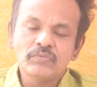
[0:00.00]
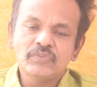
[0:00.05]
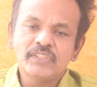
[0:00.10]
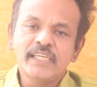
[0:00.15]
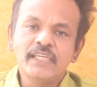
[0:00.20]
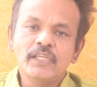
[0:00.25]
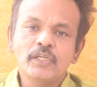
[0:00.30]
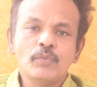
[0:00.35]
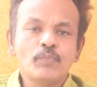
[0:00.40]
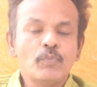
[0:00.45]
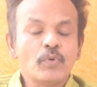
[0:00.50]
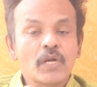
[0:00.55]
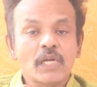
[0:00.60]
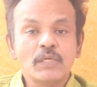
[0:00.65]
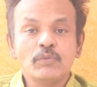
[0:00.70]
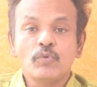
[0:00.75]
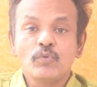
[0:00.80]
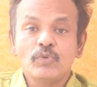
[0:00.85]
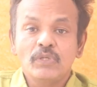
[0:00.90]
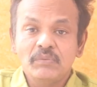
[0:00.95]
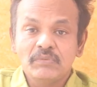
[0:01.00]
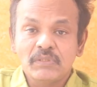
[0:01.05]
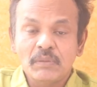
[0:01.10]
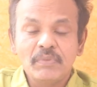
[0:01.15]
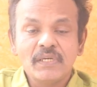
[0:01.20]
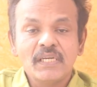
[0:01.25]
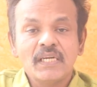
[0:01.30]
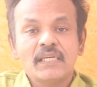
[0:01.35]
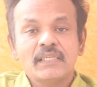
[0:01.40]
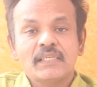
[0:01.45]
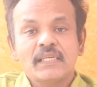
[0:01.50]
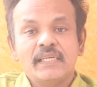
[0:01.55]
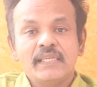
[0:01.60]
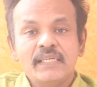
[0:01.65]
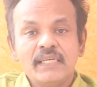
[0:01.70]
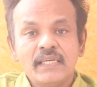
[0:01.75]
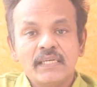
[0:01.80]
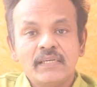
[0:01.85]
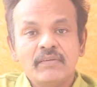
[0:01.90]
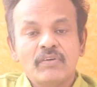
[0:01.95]
ஜெயிலுக்கு போன அனுபவம் உண்டு
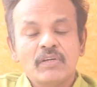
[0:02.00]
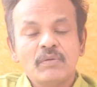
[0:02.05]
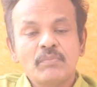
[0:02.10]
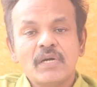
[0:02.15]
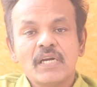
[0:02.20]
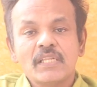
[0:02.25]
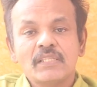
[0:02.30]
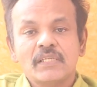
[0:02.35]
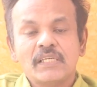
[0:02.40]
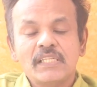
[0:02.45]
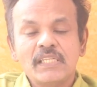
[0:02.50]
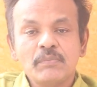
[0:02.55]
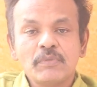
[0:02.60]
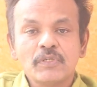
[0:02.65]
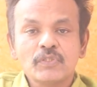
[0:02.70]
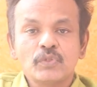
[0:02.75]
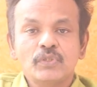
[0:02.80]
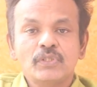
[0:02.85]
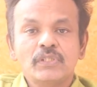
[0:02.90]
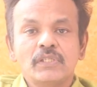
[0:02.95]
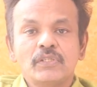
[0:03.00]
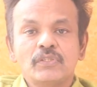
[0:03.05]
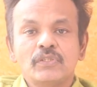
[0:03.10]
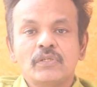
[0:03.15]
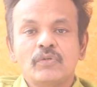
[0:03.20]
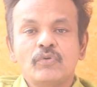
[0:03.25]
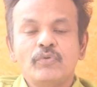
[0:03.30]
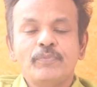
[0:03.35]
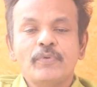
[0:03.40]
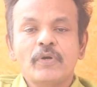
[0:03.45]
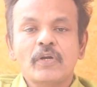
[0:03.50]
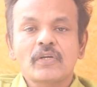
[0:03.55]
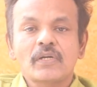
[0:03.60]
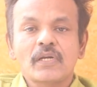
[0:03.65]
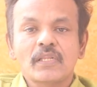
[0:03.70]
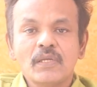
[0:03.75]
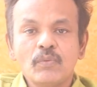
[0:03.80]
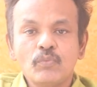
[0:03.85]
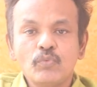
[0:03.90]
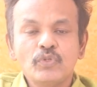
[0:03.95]
தமிழ்நாட்டிலேயே வருமானத்துக்கு அதிகமாக சொத்துக்கு குவிப்பு
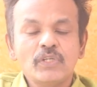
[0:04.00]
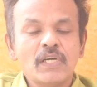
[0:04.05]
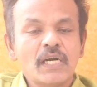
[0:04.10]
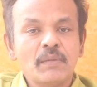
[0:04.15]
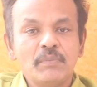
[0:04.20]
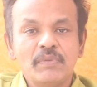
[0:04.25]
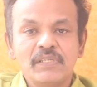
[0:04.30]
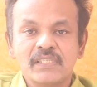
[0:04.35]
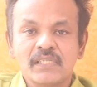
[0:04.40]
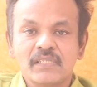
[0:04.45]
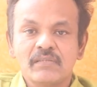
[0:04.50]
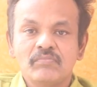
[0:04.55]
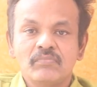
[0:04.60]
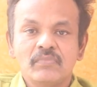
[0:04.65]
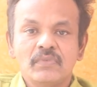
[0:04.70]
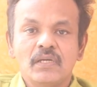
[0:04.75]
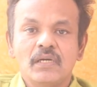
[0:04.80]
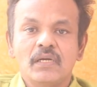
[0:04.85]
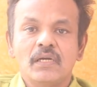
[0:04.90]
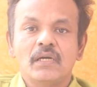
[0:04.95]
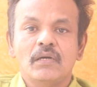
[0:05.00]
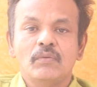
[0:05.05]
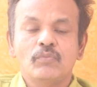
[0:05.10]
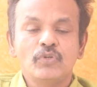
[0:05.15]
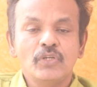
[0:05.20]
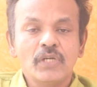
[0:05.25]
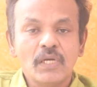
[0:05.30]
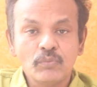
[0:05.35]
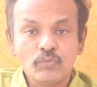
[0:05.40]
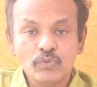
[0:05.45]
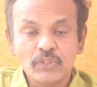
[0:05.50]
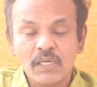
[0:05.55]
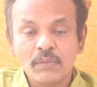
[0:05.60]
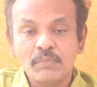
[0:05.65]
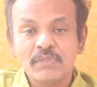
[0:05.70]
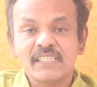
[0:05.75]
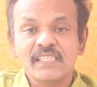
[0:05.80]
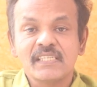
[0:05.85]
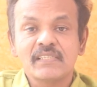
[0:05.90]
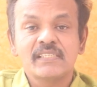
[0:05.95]
வழக்கில் தான் முன்னாள் அமைச்சர் முன்னாள்
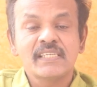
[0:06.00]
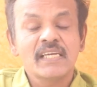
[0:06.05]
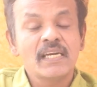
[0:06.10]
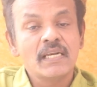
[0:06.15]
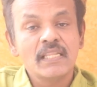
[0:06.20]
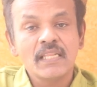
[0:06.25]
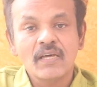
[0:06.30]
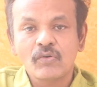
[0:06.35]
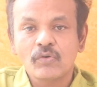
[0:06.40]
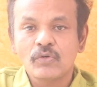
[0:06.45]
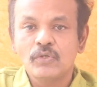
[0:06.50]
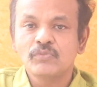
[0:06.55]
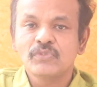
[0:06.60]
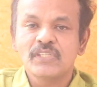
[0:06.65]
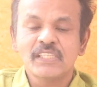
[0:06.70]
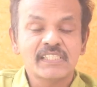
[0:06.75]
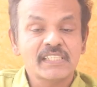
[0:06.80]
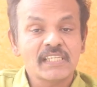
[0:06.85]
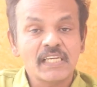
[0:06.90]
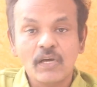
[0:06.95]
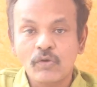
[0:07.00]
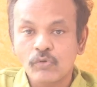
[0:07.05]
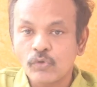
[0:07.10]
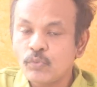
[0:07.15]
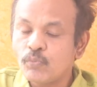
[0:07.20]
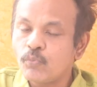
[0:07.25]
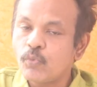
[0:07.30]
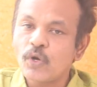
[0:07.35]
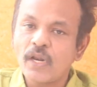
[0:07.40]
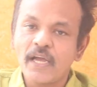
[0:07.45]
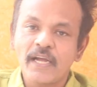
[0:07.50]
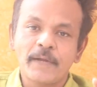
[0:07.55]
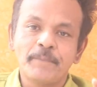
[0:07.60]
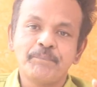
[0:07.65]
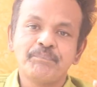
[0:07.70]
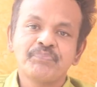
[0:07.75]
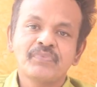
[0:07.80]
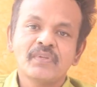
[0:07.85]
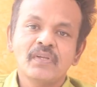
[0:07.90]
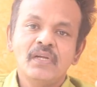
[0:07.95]
முதலமைச்சர் ஜெயலலிதா அவர்களும் சசிகலா அவர்களும் போனாங்க
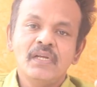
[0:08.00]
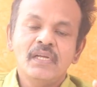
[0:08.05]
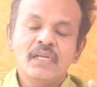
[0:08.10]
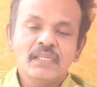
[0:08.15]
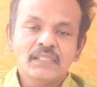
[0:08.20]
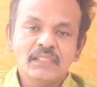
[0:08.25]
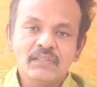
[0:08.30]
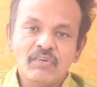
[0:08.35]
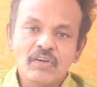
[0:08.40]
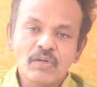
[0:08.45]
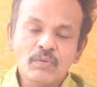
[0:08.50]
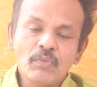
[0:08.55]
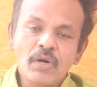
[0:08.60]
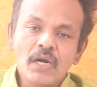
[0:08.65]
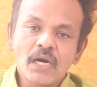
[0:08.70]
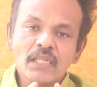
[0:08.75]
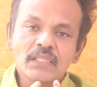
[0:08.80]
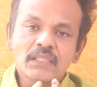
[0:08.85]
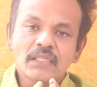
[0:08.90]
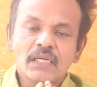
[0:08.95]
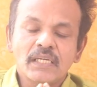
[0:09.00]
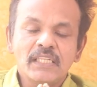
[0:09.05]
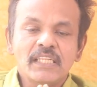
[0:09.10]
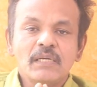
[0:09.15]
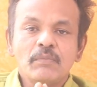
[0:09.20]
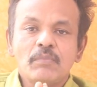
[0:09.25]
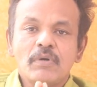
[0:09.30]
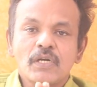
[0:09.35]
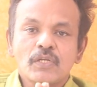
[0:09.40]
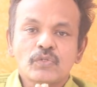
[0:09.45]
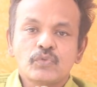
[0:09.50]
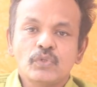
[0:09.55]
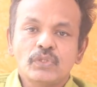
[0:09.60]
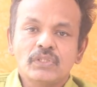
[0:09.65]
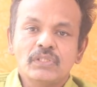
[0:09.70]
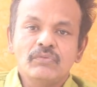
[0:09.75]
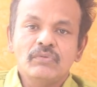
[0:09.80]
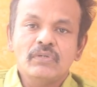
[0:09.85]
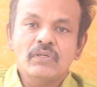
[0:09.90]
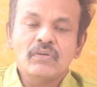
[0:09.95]
இந்த வருமானத்துக்கு அதிகமான
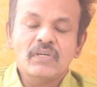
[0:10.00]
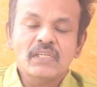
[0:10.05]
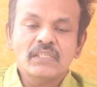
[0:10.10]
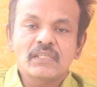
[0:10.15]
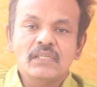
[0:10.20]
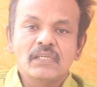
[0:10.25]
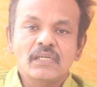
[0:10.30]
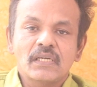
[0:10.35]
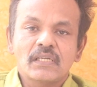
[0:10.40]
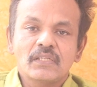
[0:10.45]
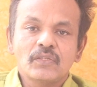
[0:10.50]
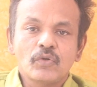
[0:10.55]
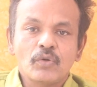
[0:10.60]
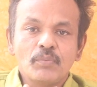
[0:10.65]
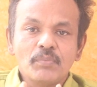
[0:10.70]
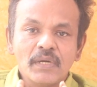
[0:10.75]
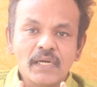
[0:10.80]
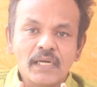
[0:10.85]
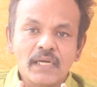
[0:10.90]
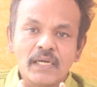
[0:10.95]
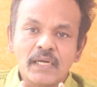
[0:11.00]
சொத்து வழக்குங்கிறது ரொம்ப